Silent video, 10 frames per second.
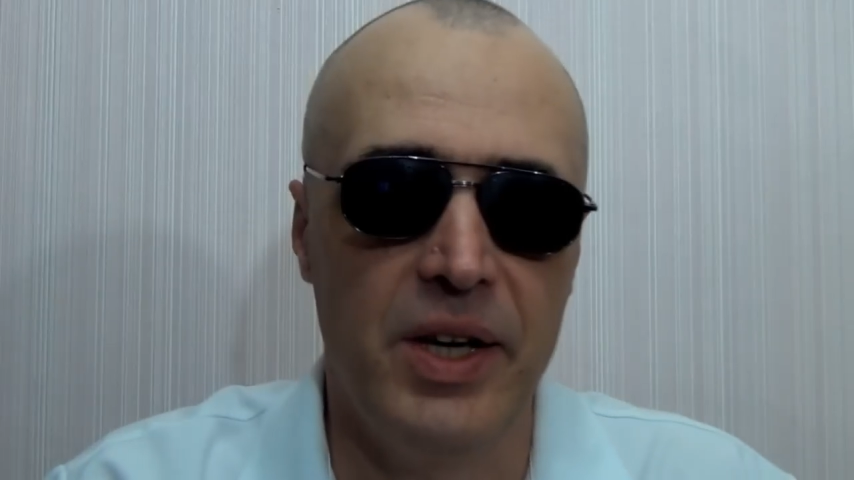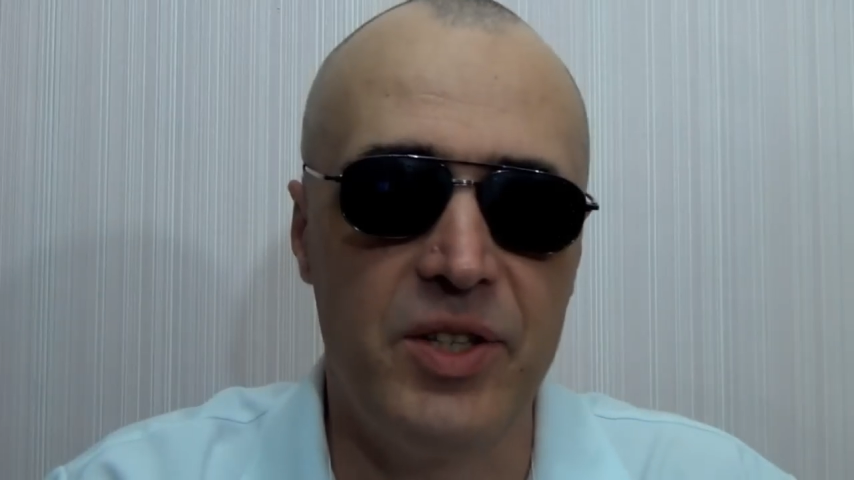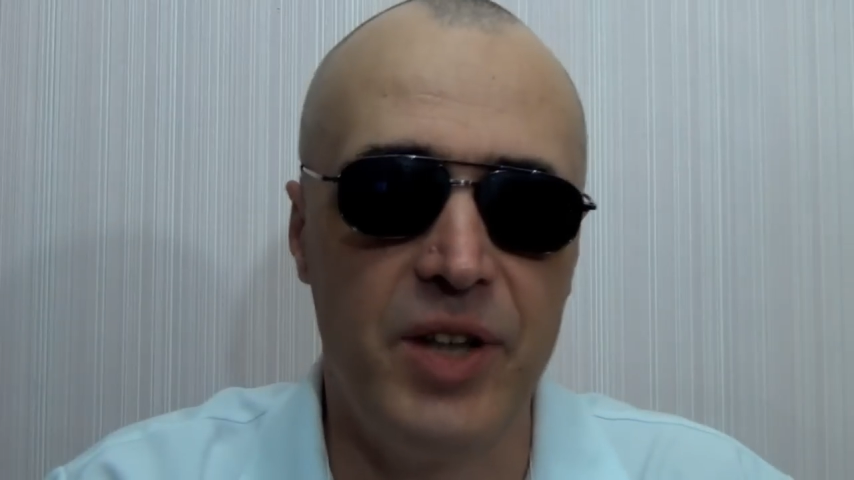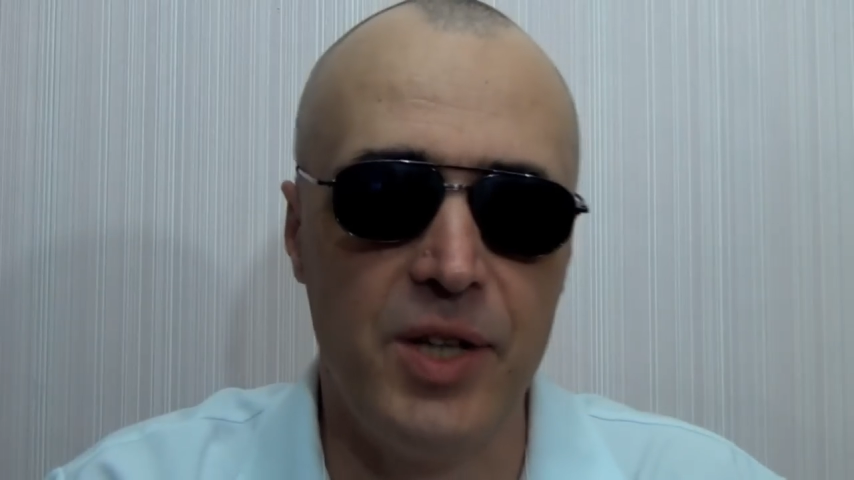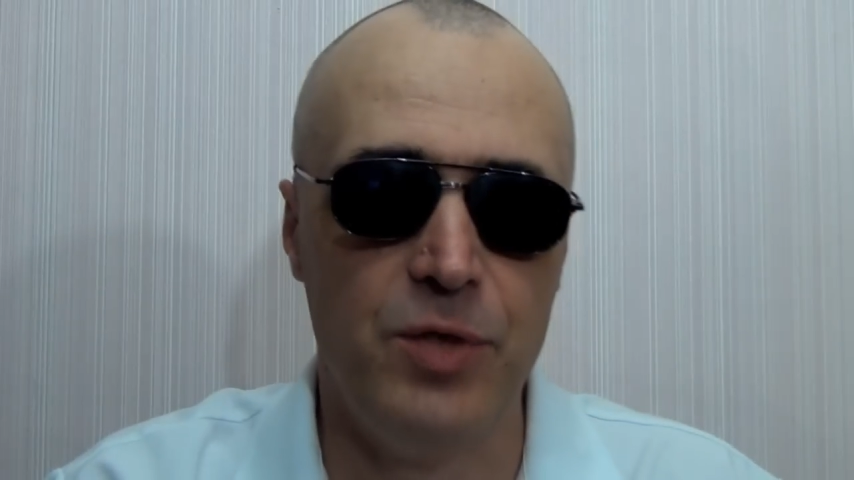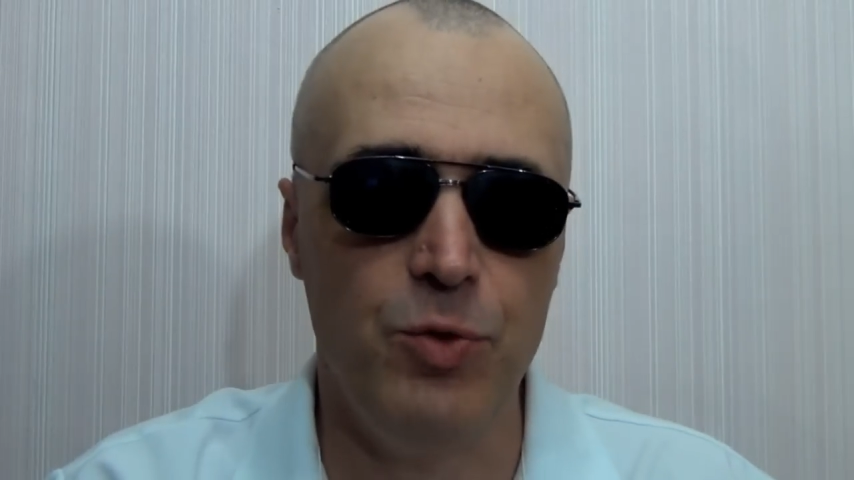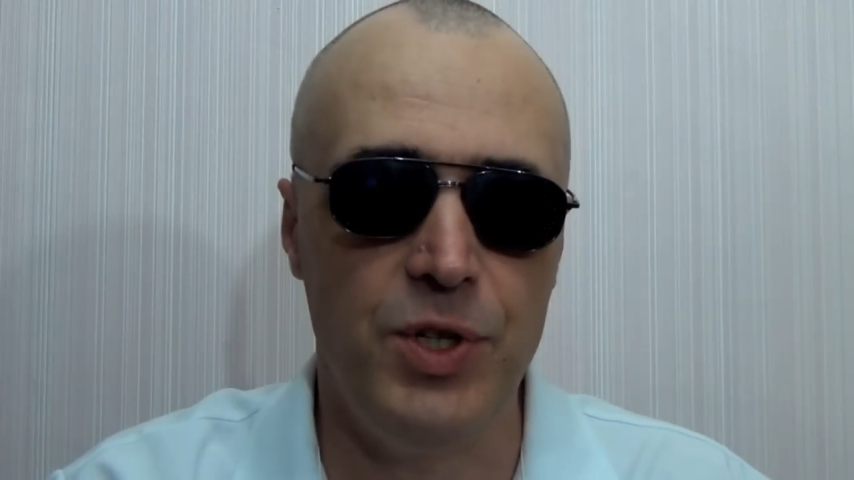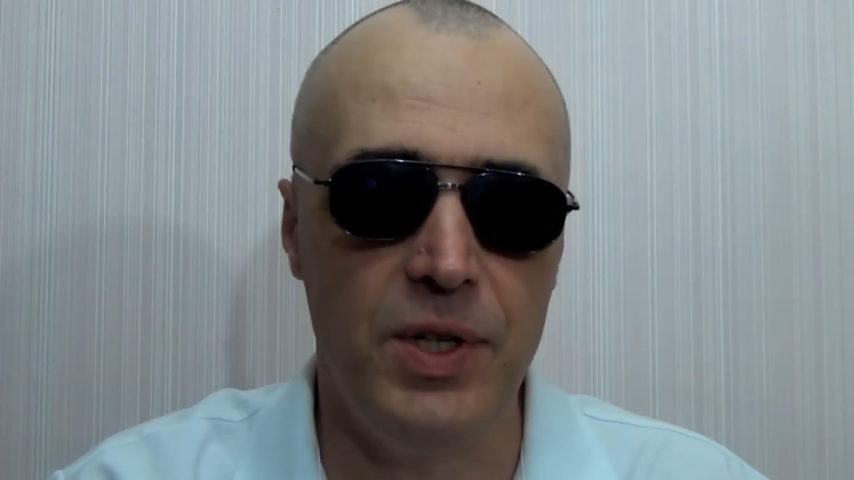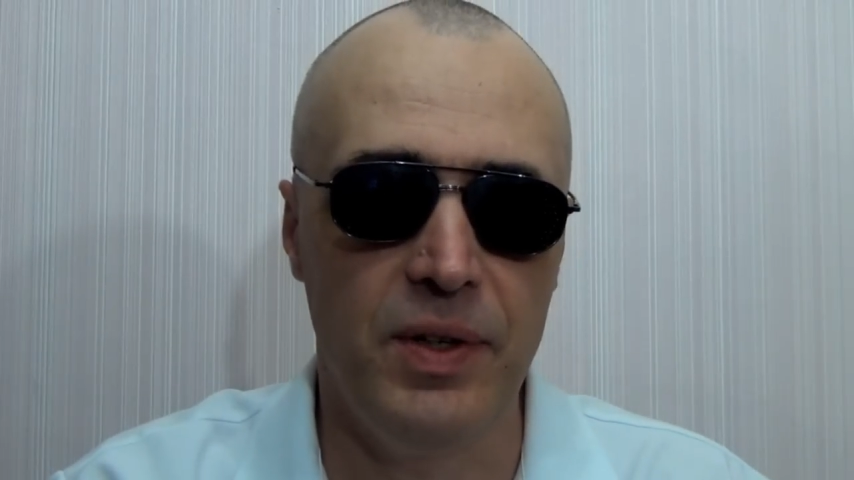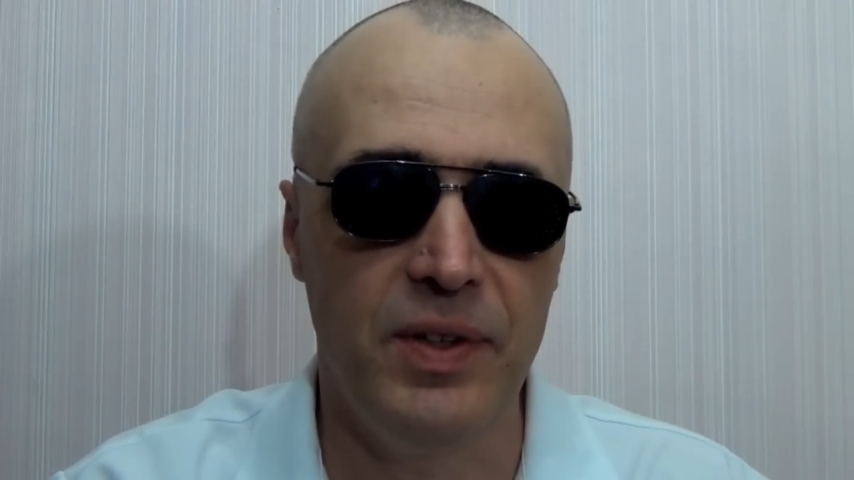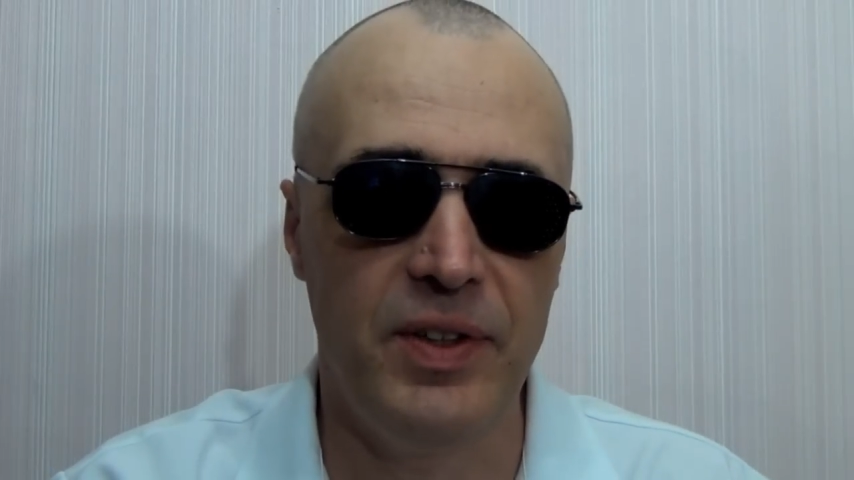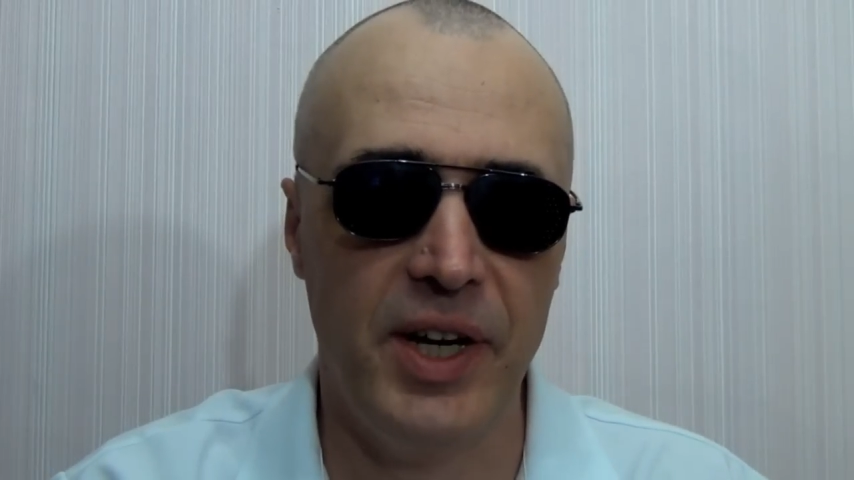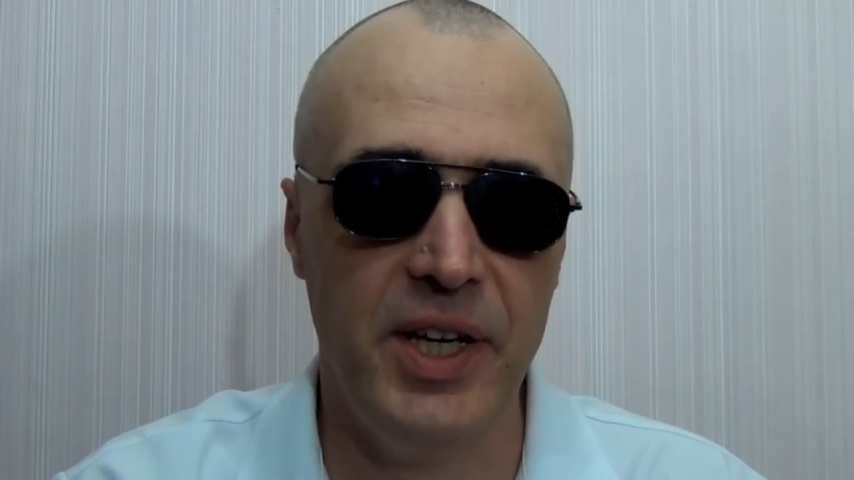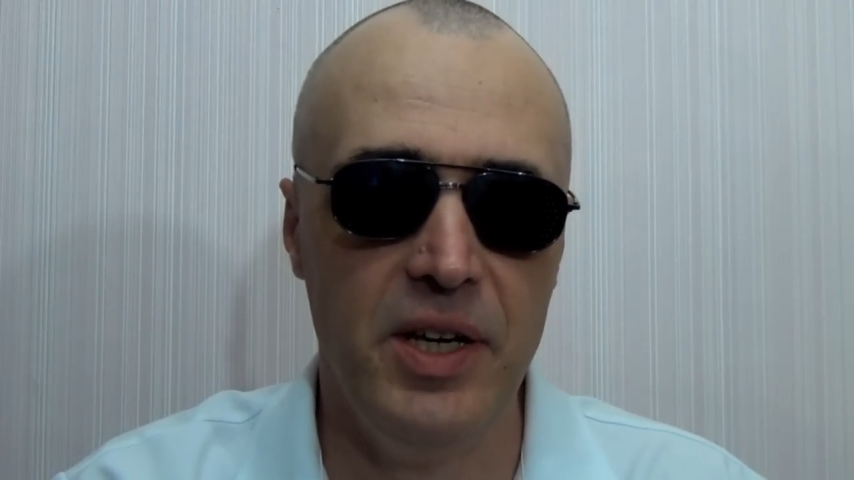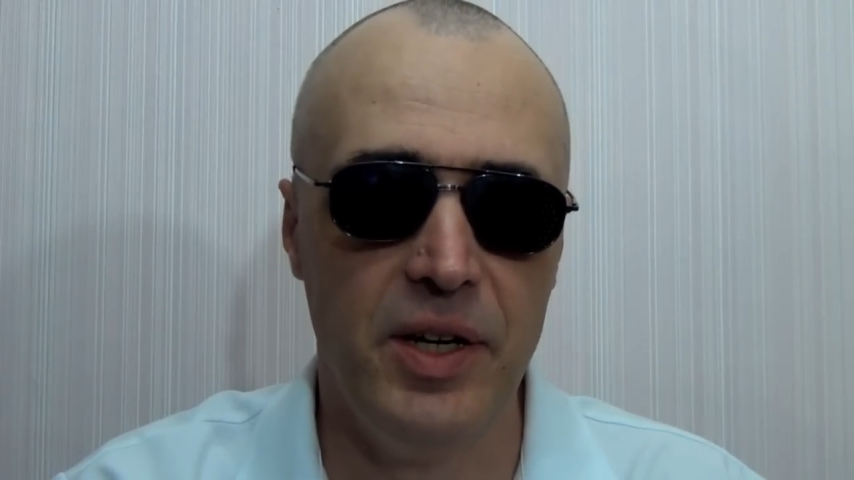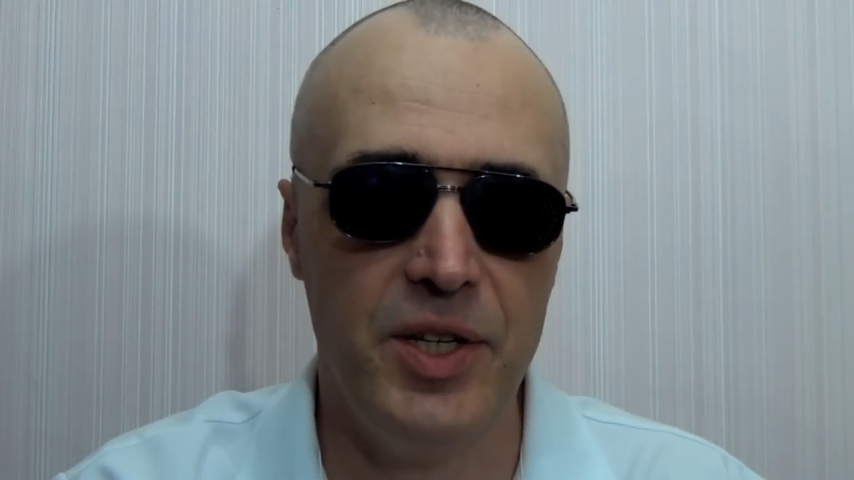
Здравствуйте, дорогие